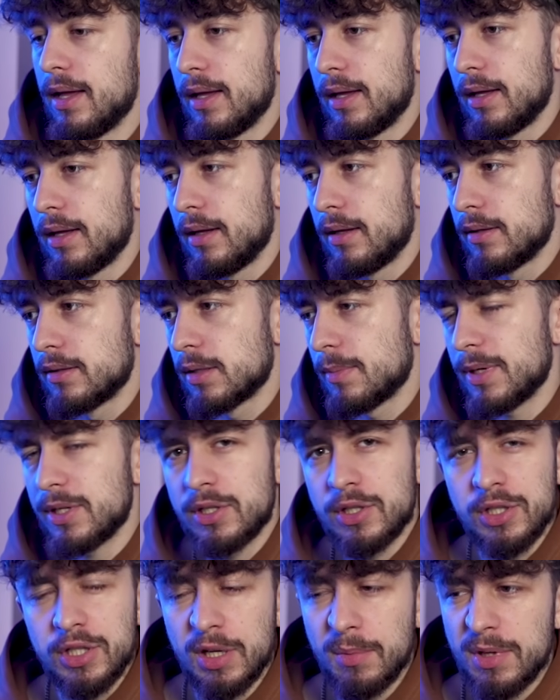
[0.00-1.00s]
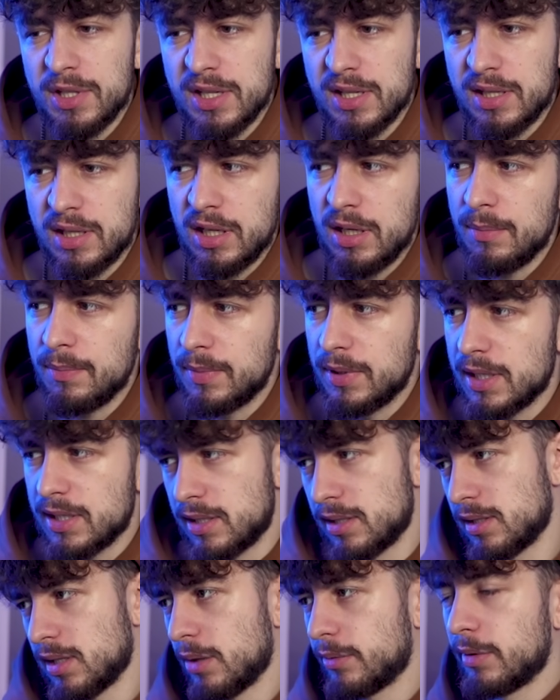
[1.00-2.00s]
Eee, zobaczcie, dzisiaj będzie stream.
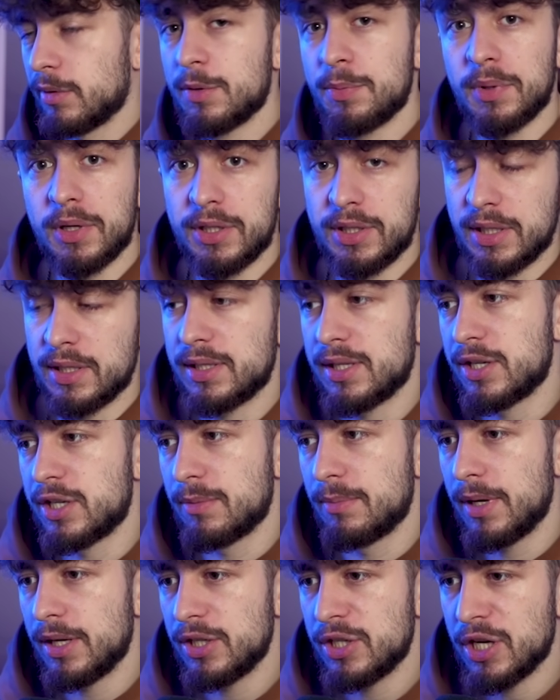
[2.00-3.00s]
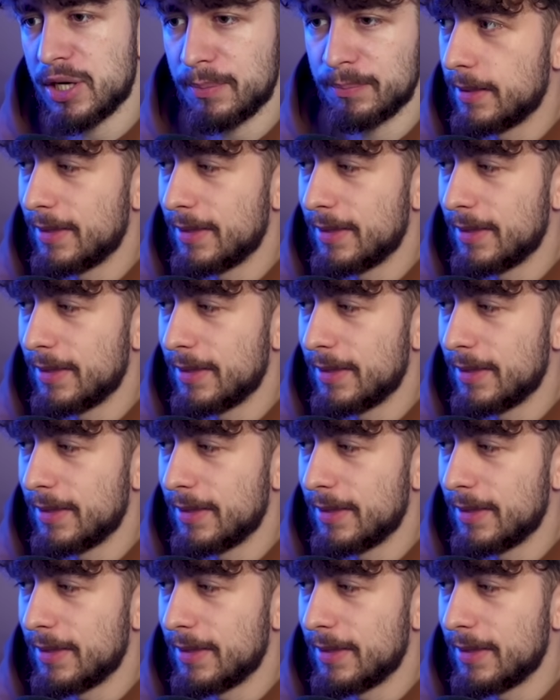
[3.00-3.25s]
Jest całkiem spora szansa, że będzie.